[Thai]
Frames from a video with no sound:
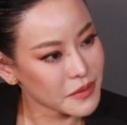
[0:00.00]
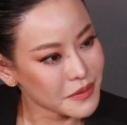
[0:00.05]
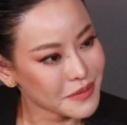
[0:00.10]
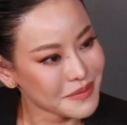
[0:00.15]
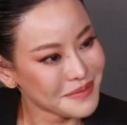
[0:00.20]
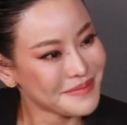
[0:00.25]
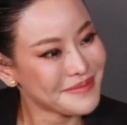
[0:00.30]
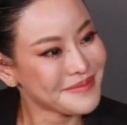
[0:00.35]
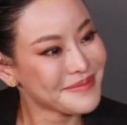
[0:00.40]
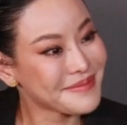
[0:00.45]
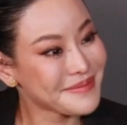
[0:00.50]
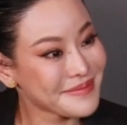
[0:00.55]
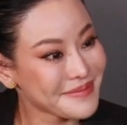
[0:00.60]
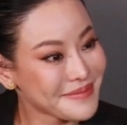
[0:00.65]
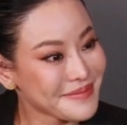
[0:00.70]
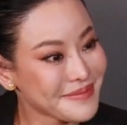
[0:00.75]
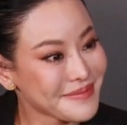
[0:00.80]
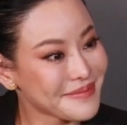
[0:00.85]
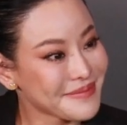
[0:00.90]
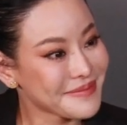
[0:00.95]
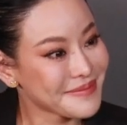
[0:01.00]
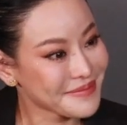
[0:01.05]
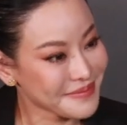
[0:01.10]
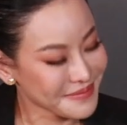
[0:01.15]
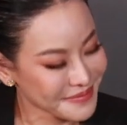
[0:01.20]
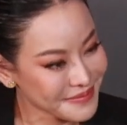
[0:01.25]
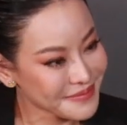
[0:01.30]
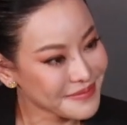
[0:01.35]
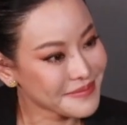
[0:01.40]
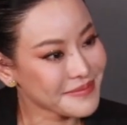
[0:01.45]
งที่บอกว่าเออถึงหย่า
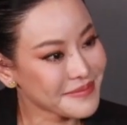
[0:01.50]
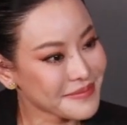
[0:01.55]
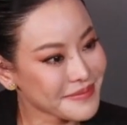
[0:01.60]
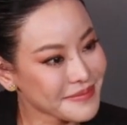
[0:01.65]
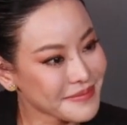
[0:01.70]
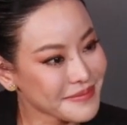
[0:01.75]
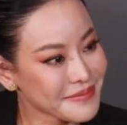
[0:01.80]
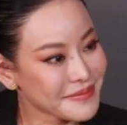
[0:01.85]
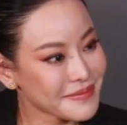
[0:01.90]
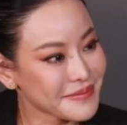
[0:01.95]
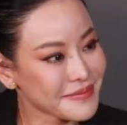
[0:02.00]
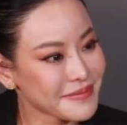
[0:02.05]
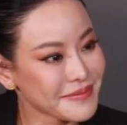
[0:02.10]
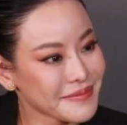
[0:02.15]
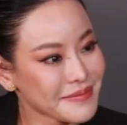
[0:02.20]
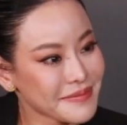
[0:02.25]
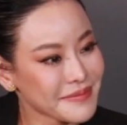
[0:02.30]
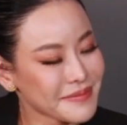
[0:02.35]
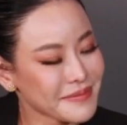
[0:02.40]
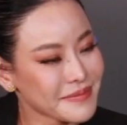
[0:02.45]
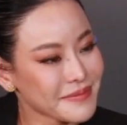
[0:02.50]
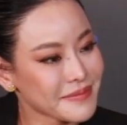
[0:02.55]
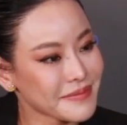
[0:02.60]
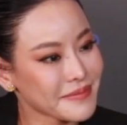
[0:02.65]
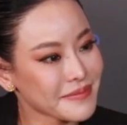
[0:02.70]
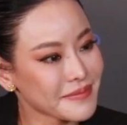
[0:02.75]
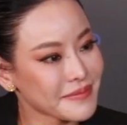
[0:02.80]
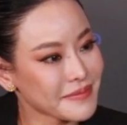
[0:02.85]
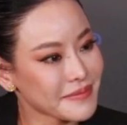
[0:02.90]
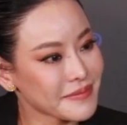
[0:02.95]
แต่ก็ยังแบบยังได้แบบ
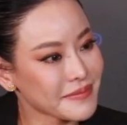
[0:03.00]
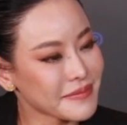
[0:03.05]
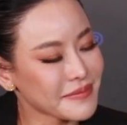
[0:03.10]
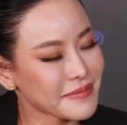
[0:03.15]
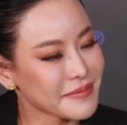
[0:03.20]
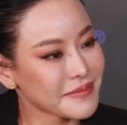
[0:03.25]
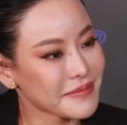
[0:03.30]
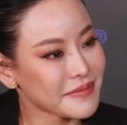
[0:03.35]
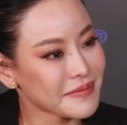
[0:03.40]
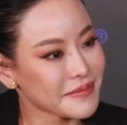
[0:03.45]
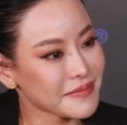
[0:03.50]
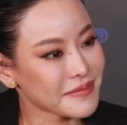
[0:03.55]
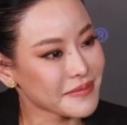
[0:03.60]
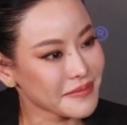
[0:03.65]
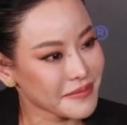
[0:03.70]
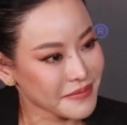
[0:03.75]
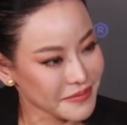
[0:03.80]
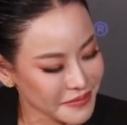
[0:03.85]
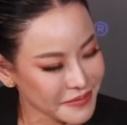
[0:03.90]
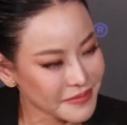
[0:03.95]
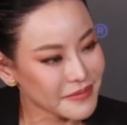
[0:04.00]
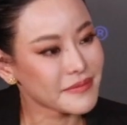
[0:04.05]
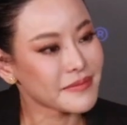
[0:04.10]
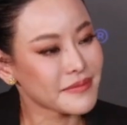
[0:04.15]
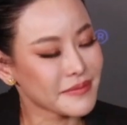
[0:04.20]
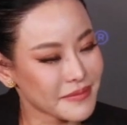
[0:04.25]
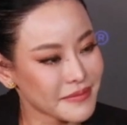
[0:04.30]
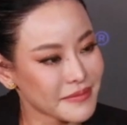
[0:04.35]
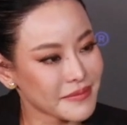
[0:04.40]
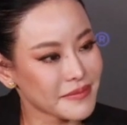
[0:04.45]
ใช้ชีวิตในบ้านเนาะ
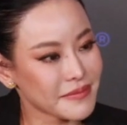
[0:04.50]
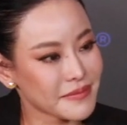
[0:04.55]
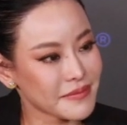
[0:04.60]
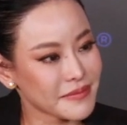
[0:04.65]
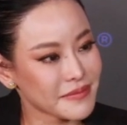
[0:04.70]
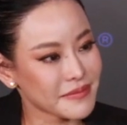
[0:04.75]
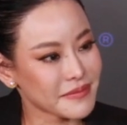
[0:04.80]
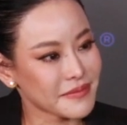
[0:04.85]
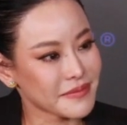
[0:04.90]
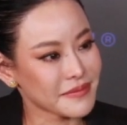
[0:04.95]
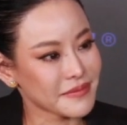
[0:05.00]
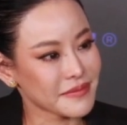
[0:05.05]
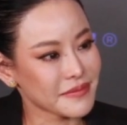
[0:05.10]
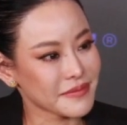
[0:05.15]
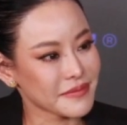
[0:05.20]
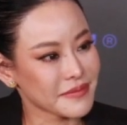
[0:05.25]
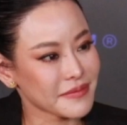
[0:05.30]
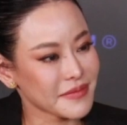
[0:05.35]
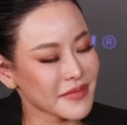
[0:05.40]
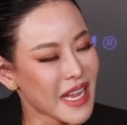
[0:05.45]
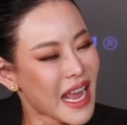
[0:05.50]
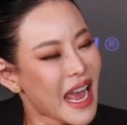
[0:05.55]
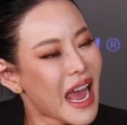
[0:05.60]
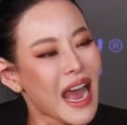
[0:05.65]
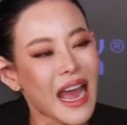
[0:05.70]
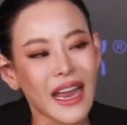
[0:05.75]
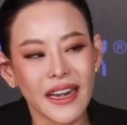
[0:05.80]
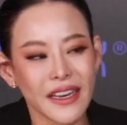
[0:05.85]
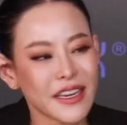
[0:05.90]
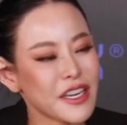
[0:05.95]
บ้านเดียวกันอะไรอย่างเงี้ย
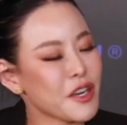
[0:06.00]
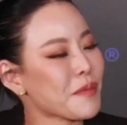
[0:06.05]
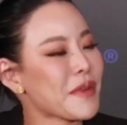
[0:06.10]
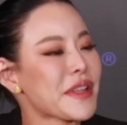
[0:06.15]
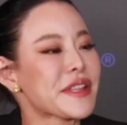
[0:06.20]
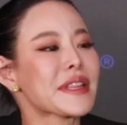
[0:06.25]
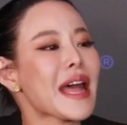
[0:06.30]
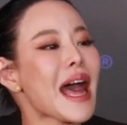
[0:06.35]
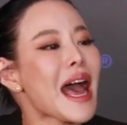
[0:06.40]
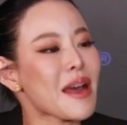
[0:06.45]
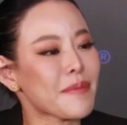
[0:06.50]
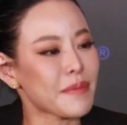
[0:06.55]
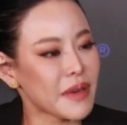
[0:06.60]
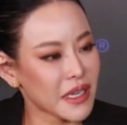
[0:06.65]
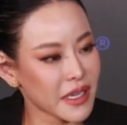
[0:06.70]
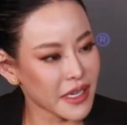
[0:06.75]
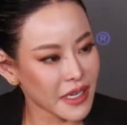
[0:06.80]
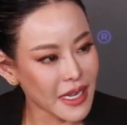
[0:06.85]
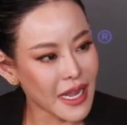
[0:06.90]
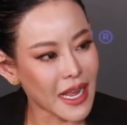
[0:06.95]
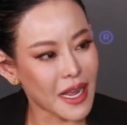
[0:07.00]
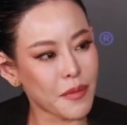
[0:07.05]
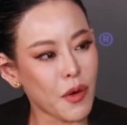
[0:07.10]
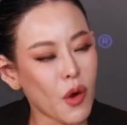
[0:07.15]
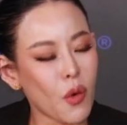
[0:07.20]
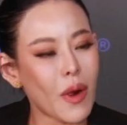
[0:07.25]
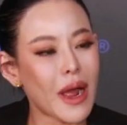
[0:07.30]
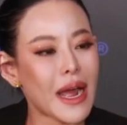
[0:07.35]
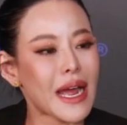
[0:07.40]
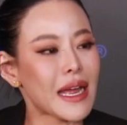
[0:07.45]
อันนี้หนิงไม่ทราบเลยค่ะ เพ
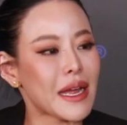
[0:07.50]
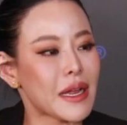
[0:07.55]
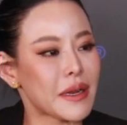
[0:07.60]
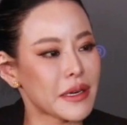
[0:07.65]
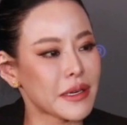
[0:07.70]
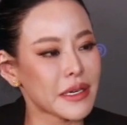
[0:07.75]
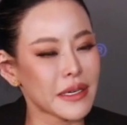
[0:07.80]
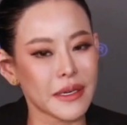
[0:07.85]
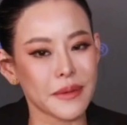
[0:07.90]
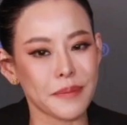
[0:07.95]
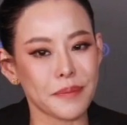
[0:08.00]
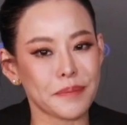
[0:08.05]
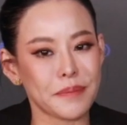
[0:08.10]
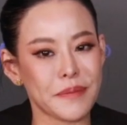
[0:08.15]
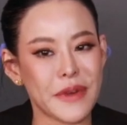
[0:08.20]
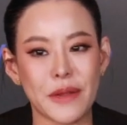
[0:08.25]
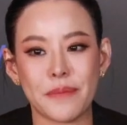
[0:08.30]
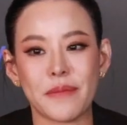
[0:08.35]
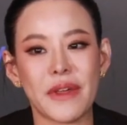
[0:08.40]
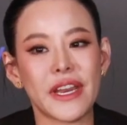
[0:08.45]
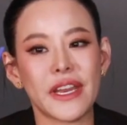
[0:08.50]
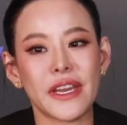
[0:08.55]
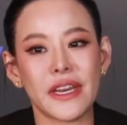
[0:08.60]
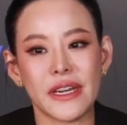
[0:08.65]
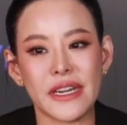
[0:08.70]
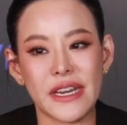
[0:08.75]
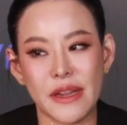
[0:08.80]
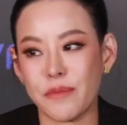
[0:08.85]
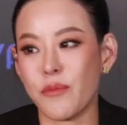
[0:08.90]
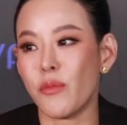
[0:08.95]
ราะว่าหนิงไม่
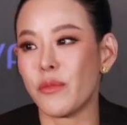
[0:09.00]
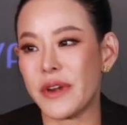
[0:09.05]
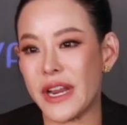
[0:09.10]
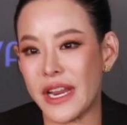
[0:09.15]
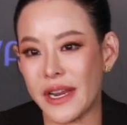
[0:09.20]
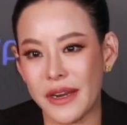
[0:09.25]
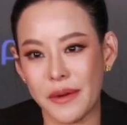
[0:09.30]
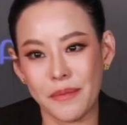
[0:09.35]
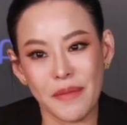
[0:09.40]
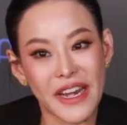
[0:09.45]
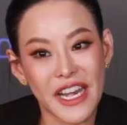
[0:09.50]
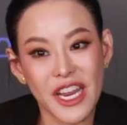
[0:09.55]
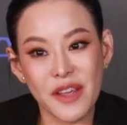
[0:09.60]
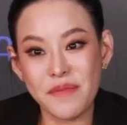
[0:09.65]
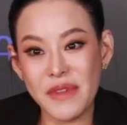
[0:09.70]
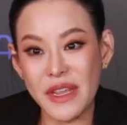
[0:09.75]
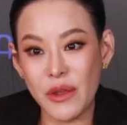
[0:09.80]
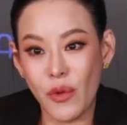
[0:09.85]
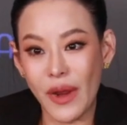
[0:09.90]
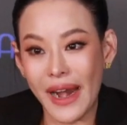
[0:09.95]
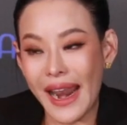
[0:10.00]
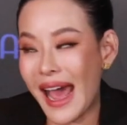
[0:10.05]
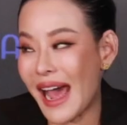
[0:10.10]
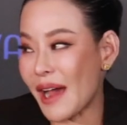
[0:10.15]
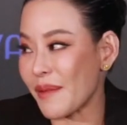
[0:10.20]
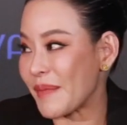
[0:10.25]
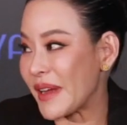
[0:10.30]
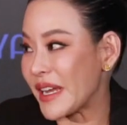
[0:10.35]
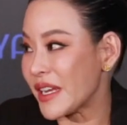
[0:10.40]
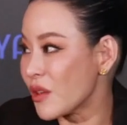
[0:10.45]
หนิงหนิงไม่ได้มีเวลา
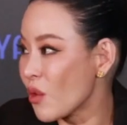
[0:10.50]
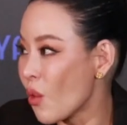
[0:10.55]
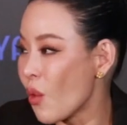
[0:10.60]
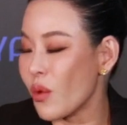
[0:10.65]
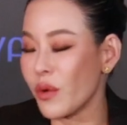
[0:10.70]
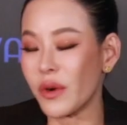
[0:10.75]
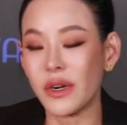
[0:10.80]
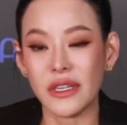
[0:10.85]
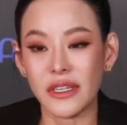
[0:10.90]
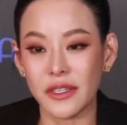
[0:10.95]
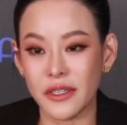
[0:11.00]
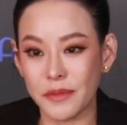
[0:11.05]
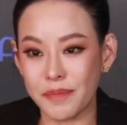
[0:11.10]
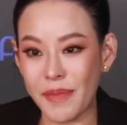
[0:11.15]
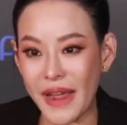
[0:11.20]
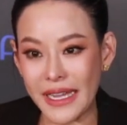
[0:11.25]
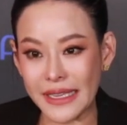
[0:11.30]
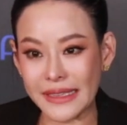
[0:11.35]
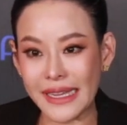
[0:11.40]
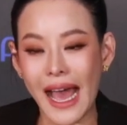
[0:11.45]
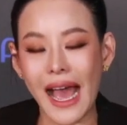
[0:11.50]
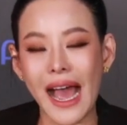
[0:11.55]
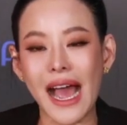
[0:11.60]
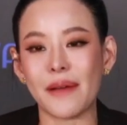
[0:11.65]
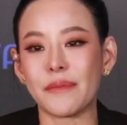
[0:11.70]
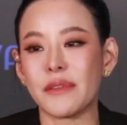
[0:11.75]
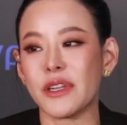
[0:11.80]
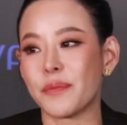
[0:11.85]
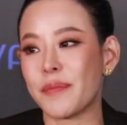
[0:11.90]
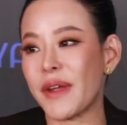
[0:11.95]
ไปยุ่งหรือไปตาม
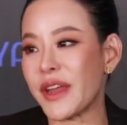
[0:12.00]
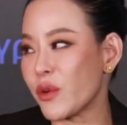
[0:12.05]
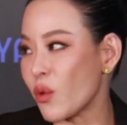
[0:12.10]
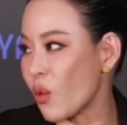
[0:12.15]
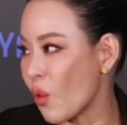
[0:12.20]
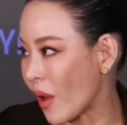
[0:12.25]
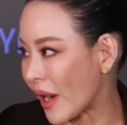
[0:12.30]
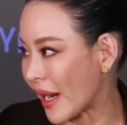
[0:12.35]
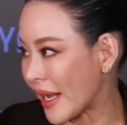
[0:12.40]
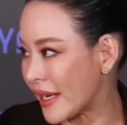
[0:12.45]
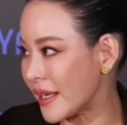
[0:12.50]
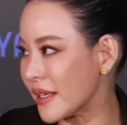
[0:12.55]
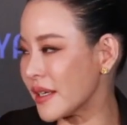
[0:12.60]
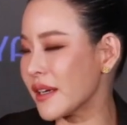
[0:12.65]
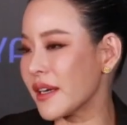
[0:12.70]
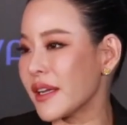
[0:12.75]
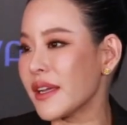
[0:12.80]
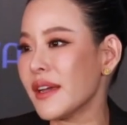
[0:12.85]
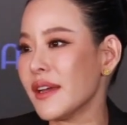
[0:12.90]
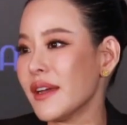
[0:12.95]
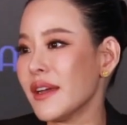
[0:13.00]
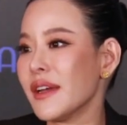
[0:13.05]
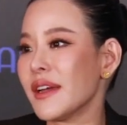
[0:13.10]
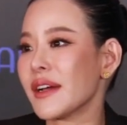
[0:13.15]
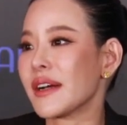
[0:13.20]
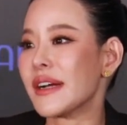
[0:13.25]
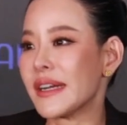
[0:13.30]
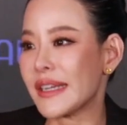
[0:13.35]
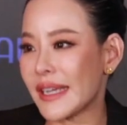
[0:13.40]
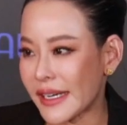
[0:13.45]
หรือไปดูอะไรเลย
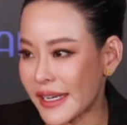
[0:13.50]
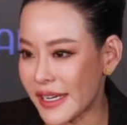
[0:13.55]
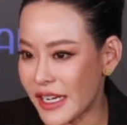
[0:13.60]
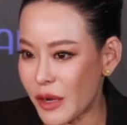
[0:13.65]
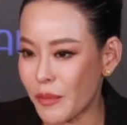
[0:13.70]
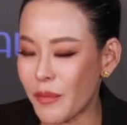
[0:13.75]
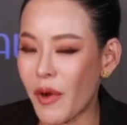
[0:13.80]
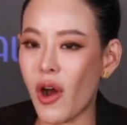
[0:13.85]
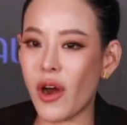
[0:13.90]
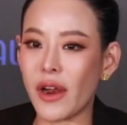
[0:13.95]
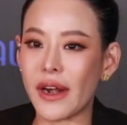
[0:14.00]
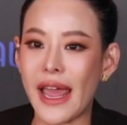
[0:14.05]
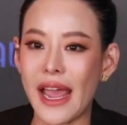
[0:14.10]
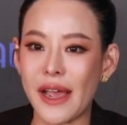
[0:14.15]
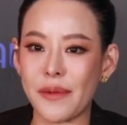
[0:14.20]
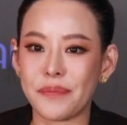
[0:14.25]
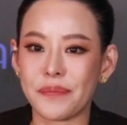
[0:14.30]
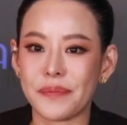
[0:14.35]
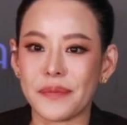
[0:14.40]
คืออย่างที่หนิงบอกแหละ